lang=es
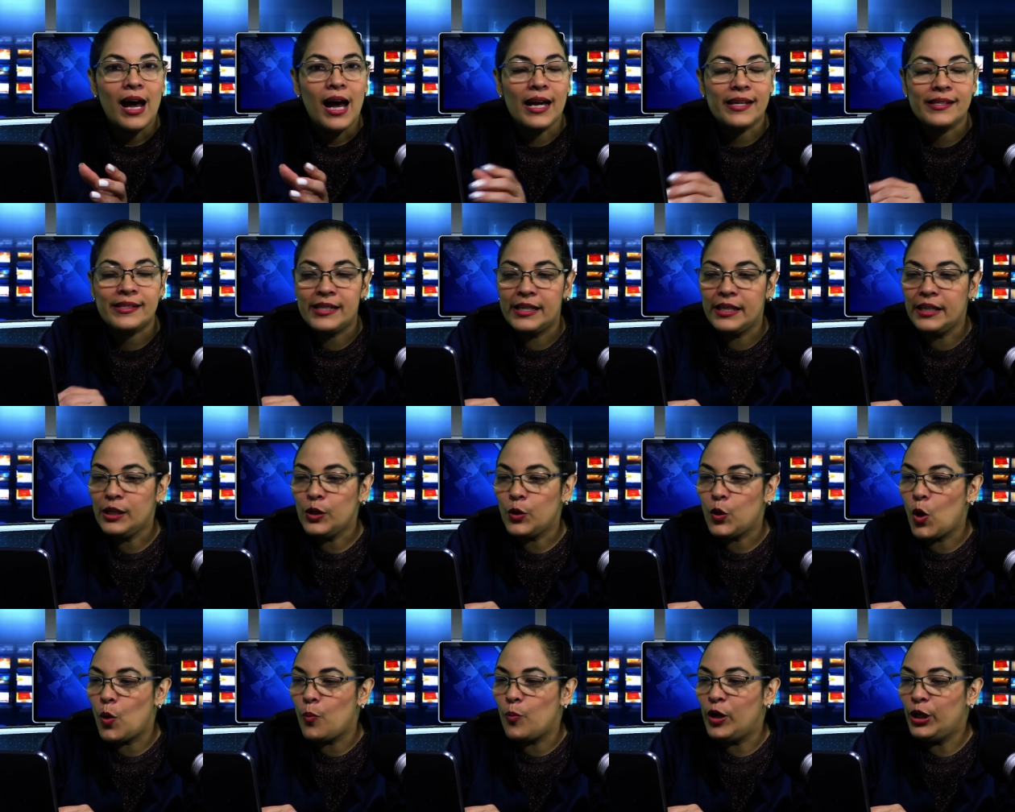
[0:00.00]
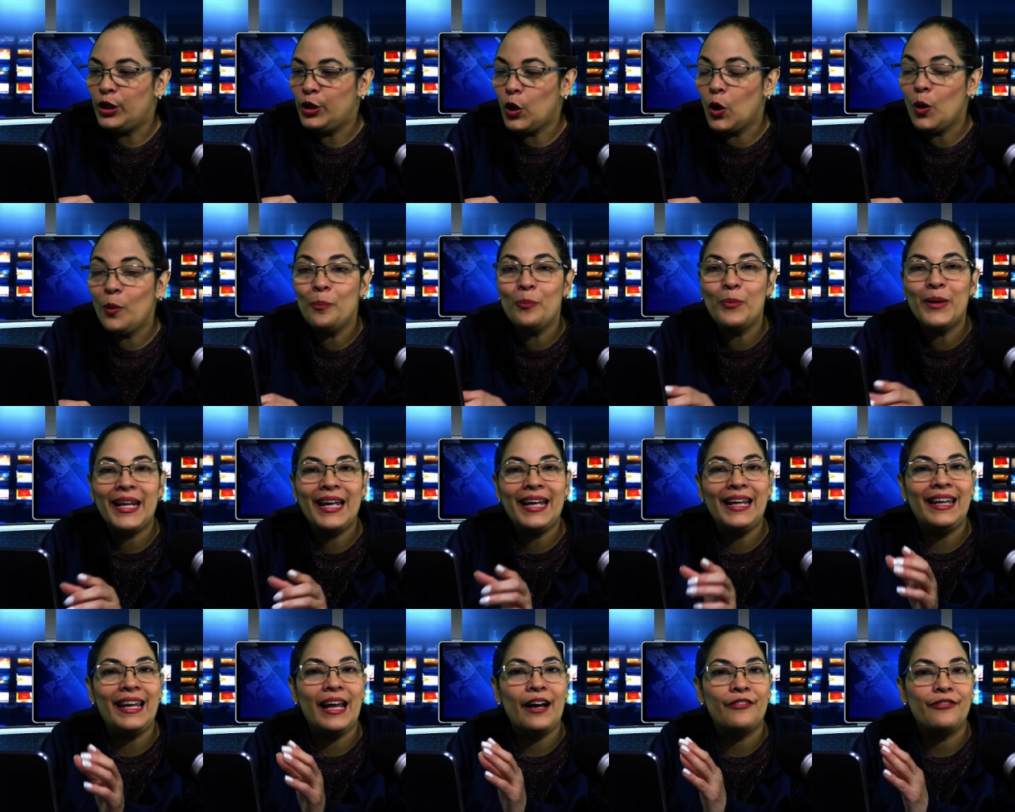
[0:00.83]
así como el
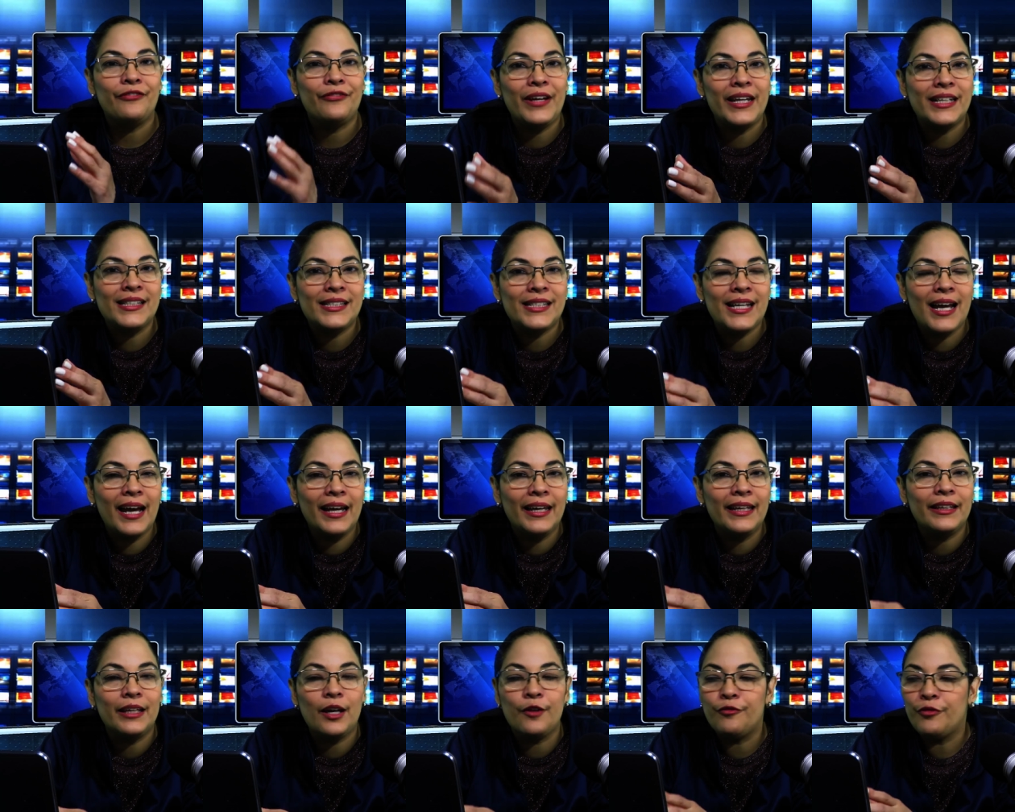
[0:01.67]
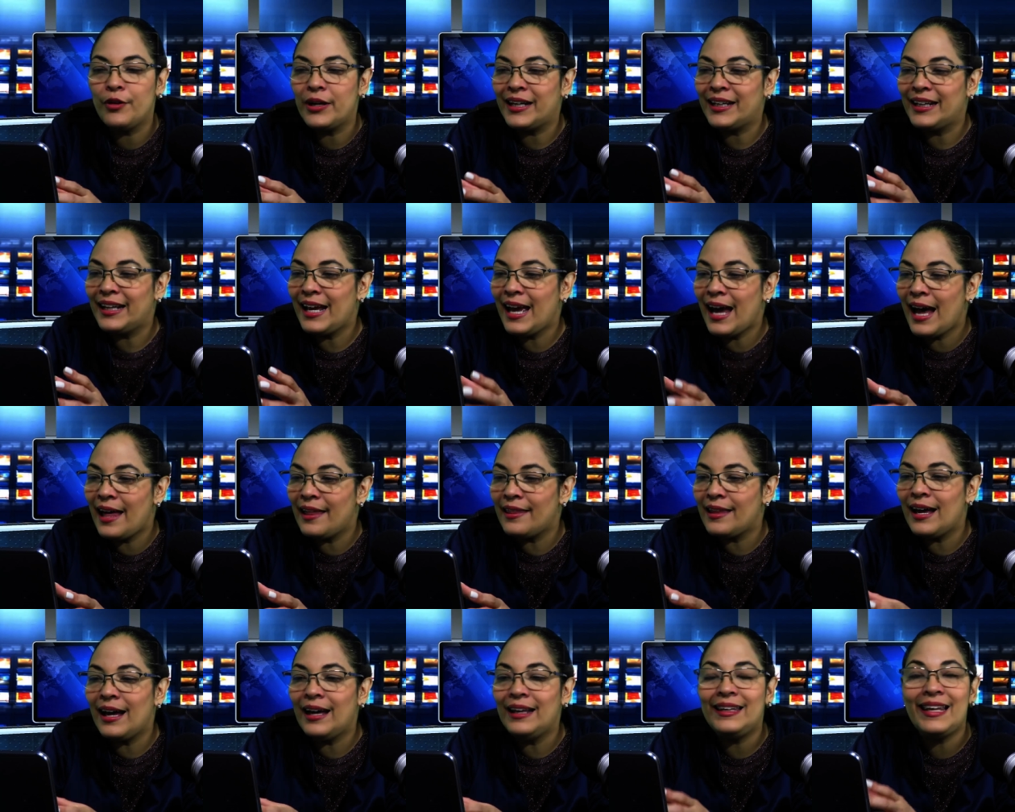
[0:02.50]
nombre, la fecha en que fue
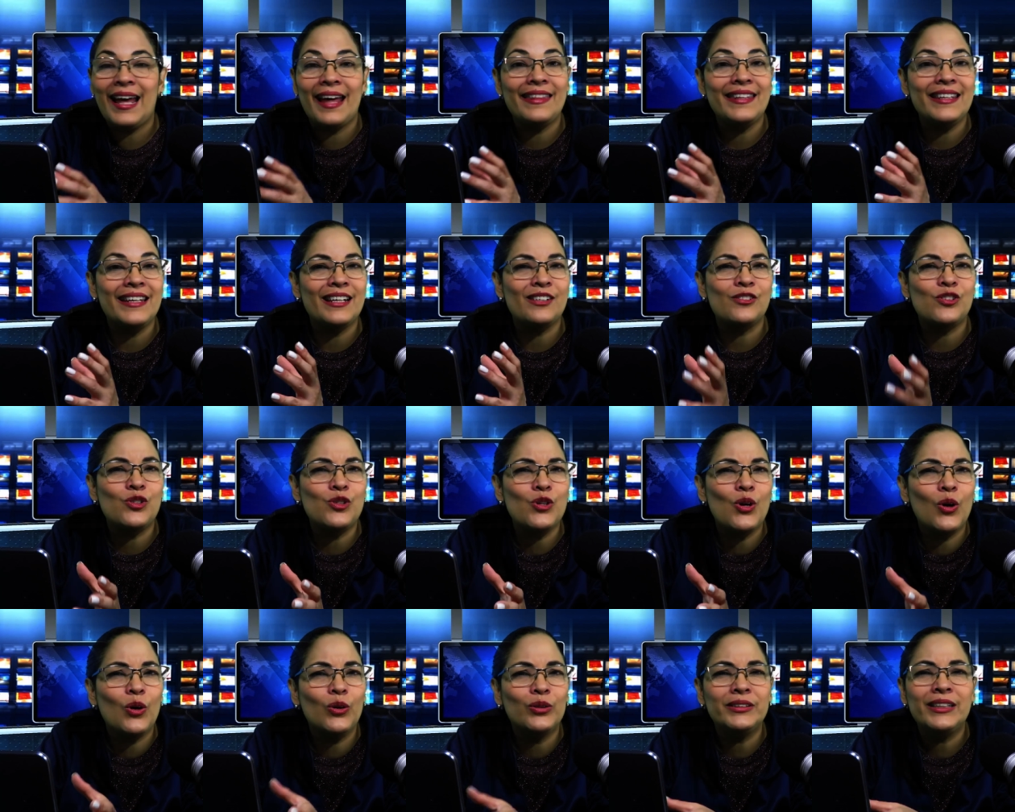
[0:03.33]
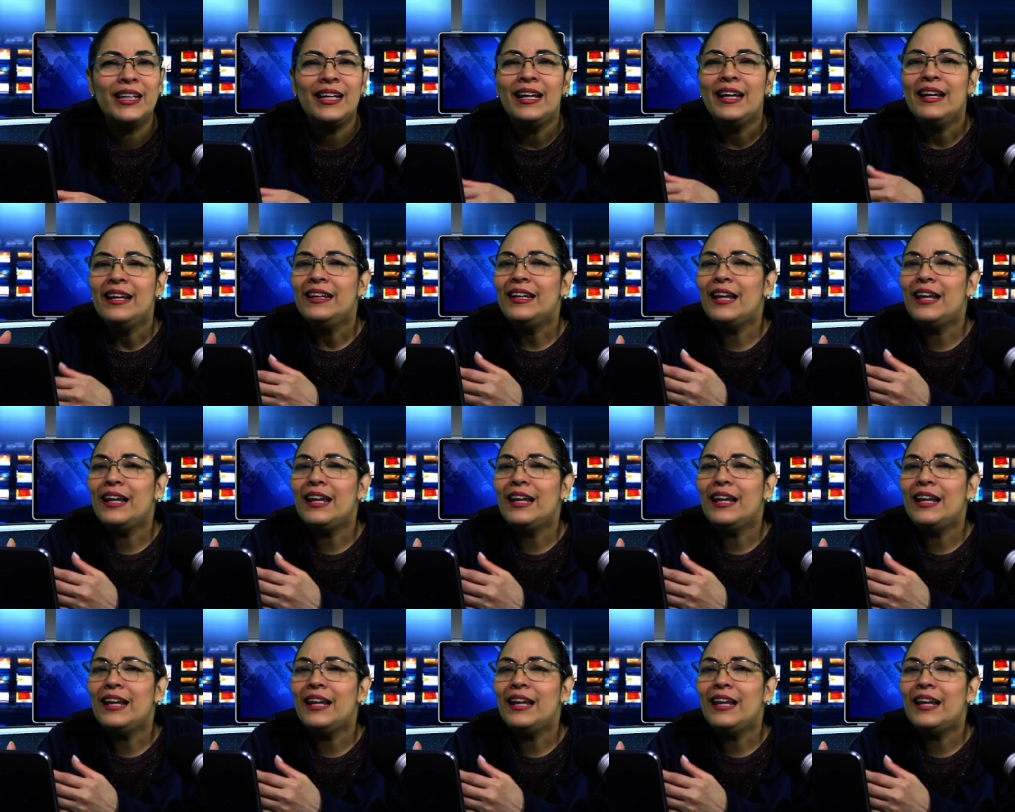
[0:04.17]
creada, la dirección,